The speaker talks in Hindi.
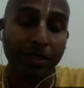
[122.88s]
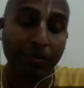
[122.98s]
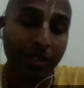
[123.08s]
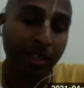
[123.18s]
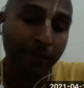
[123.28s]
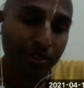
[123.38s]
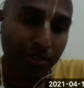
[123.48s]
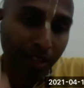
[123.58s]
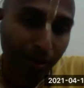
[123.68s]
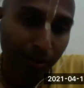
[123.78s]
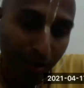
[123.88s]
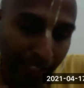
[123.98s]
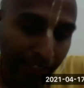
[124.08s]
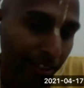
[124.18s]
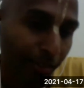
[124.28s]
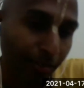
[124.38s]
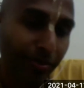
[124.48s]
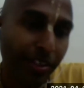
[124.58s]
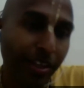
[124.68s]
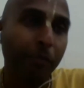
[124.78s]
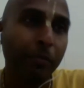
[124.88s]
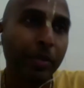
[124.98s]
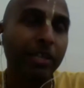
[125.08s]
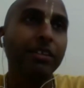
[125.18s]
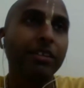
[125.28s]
संप्रदाम मीन्स नाउ राइट नाउ अभी